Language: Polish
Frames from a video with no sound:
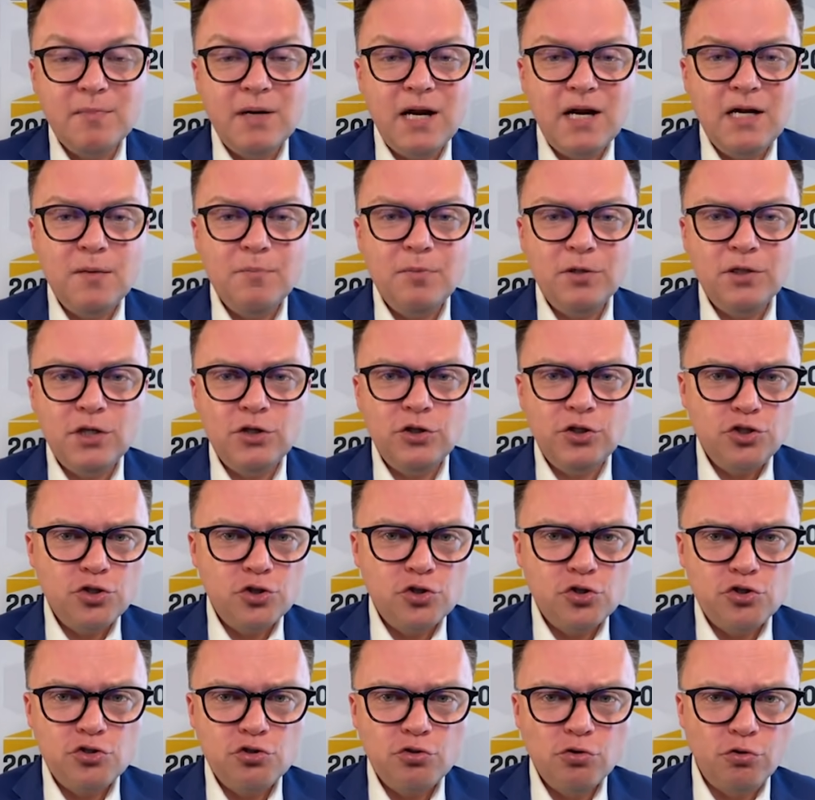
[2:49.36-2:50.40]
Zebrali ponad
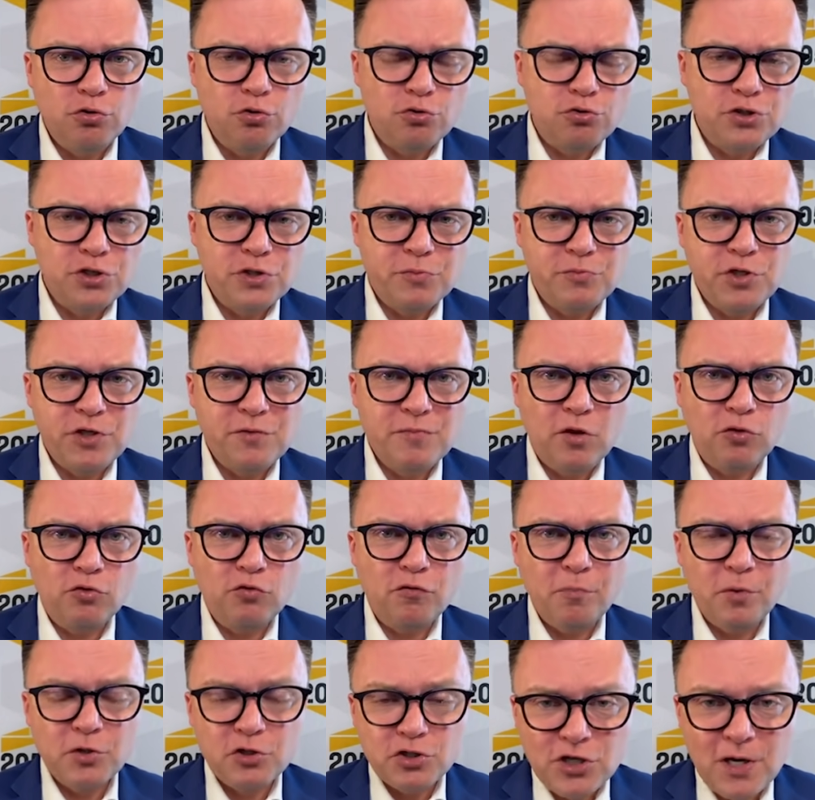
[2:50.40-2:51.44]
tysiąc sztuk różnych
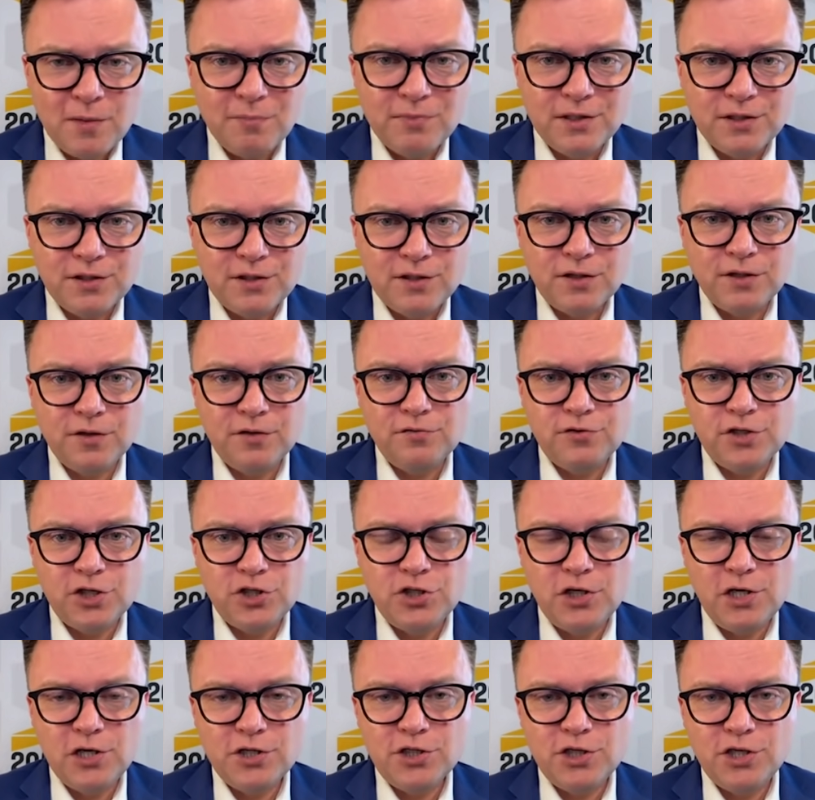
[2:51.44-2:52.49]
przedmiotów potrzebnych w
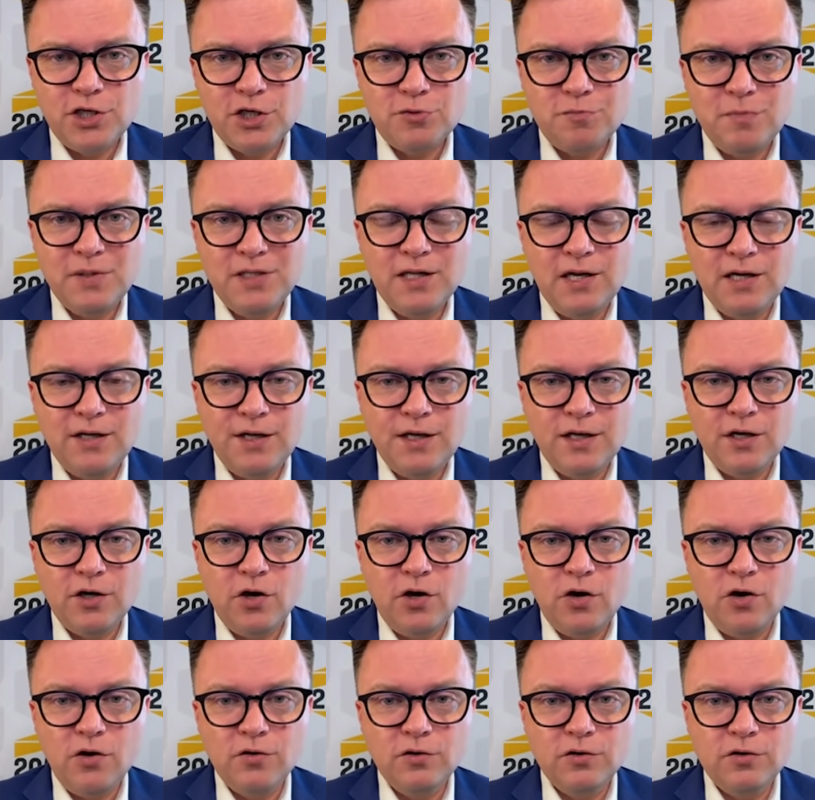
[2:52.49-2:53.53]
czasie leczenia
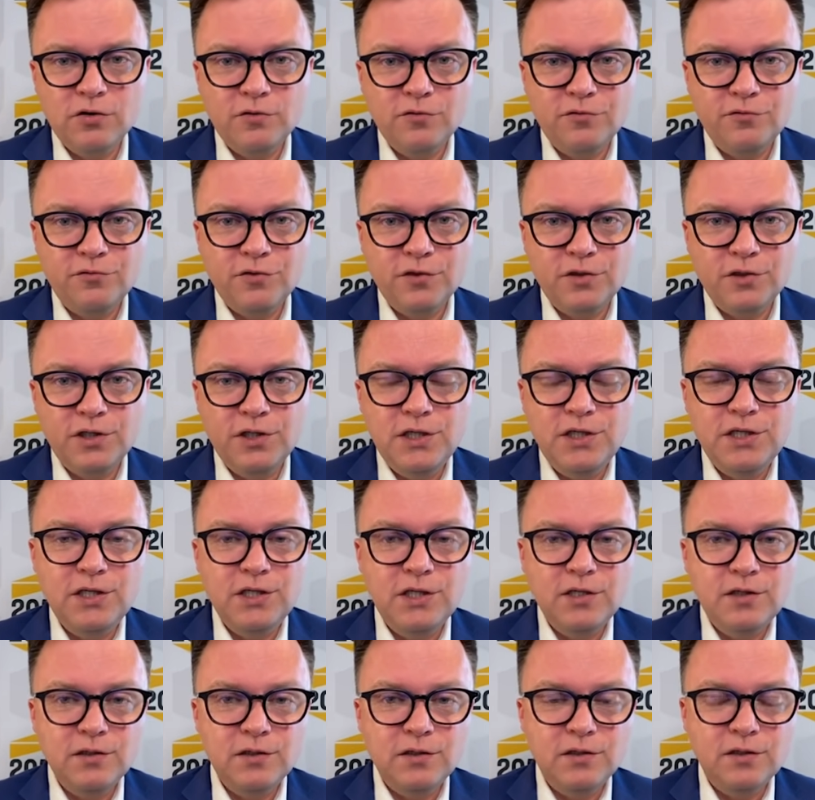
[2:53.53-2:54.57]
szpitalnego
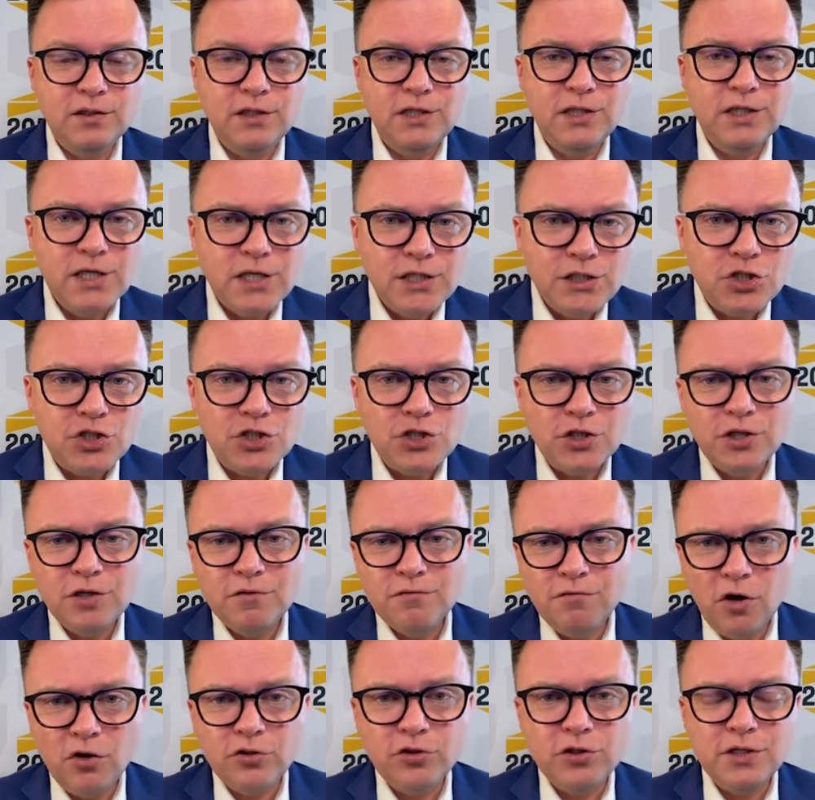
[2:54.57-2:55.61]
i
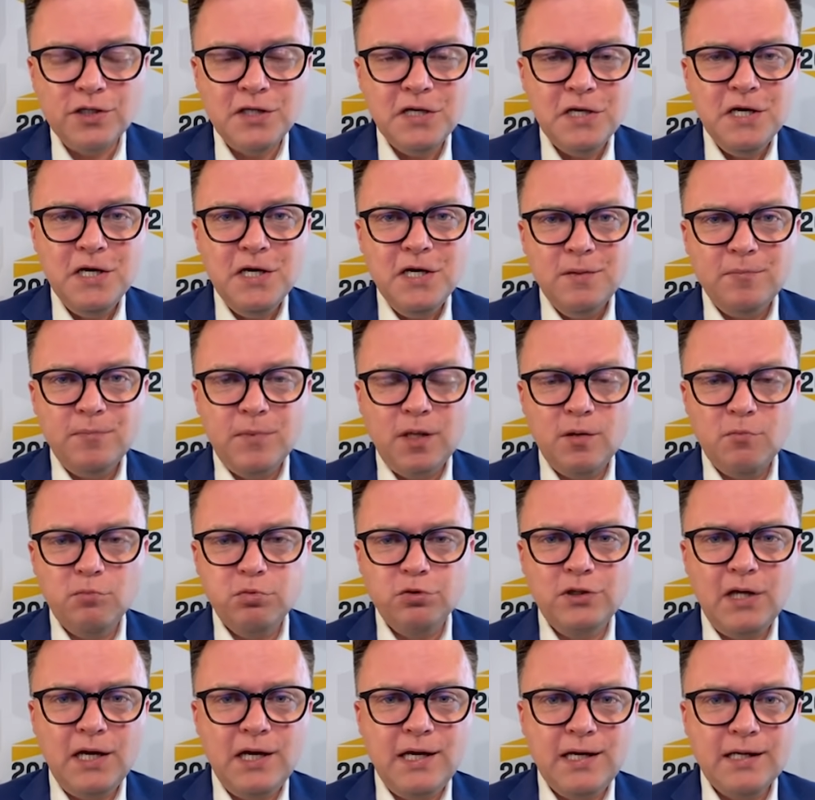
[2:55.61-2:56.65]
higienicznych, i wody,
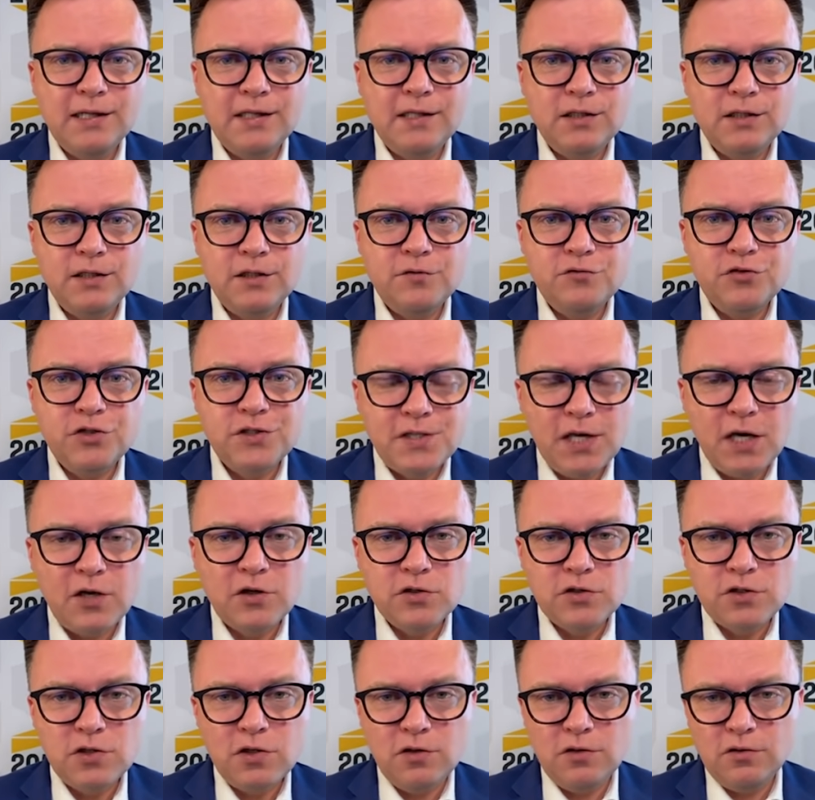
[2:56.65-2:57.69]
butelek,
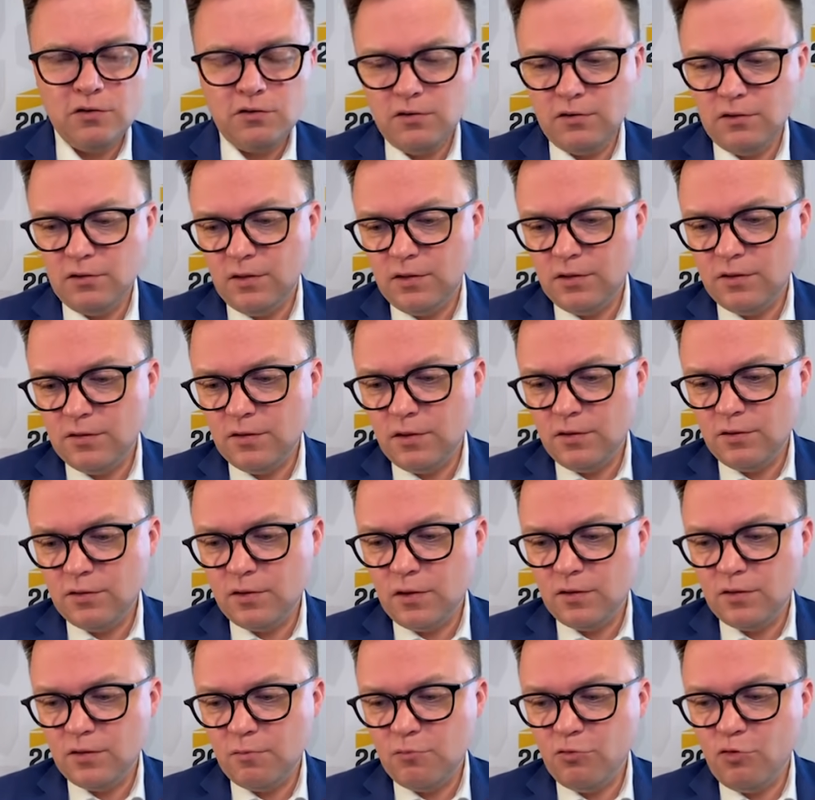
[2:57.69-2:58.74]
wszystkiego, co,
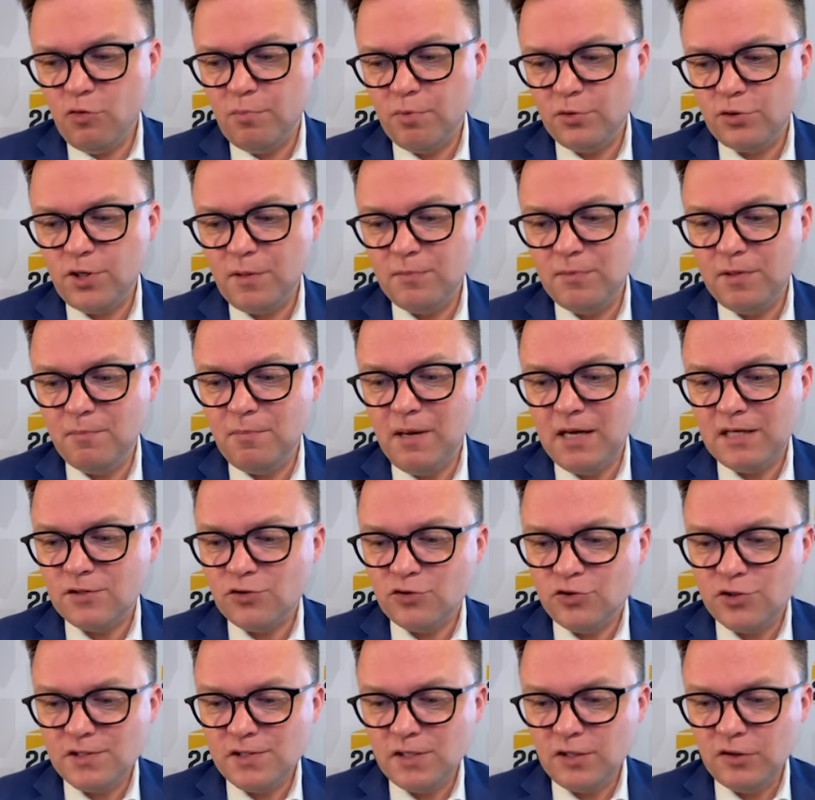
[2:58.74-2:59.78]
co, co, co było potrzebne.
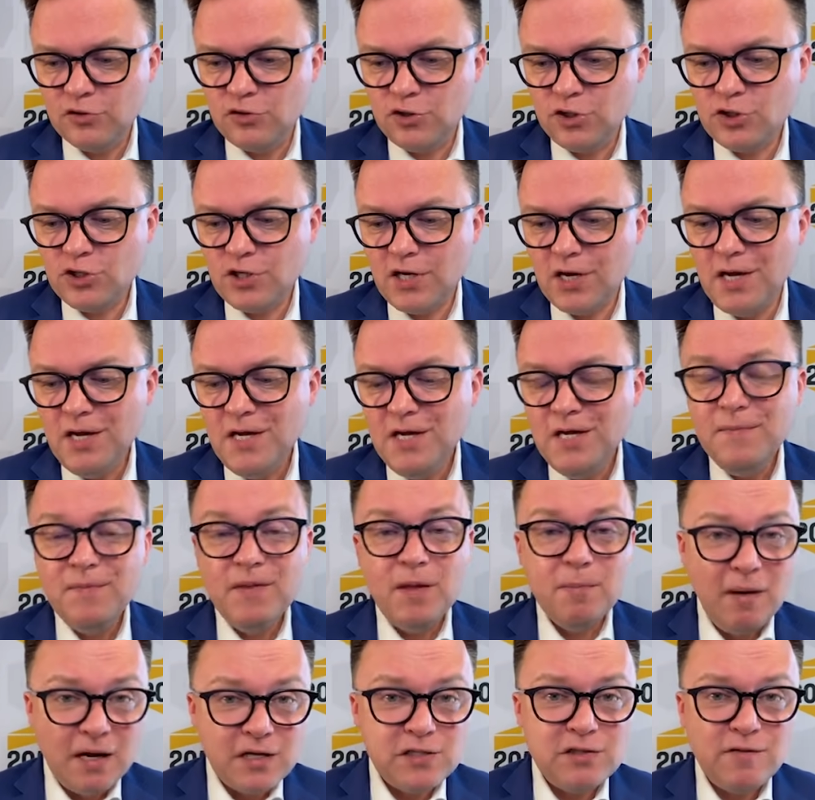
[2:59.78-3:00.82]
Bardzo się z tego cieszę
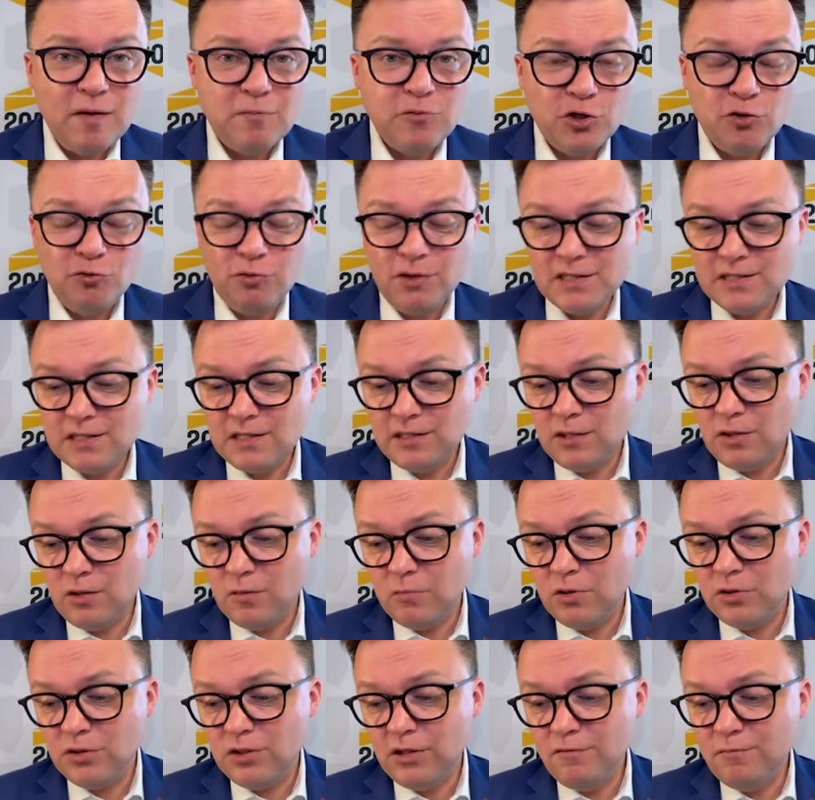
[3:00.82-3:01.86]
i bardzo Wam dziękuję za
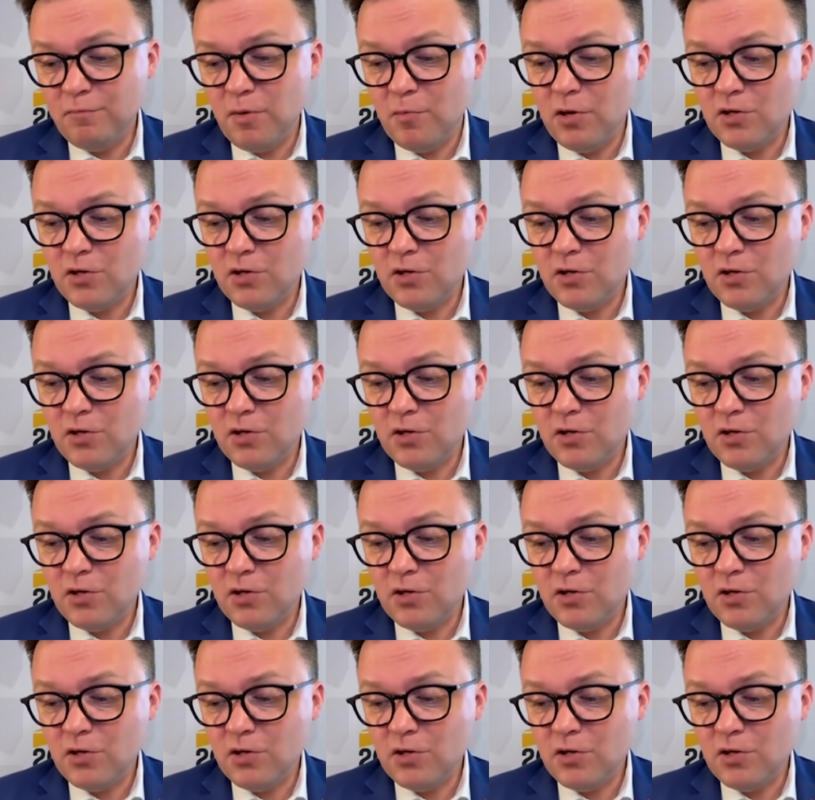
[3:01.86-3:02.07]
tę robotę.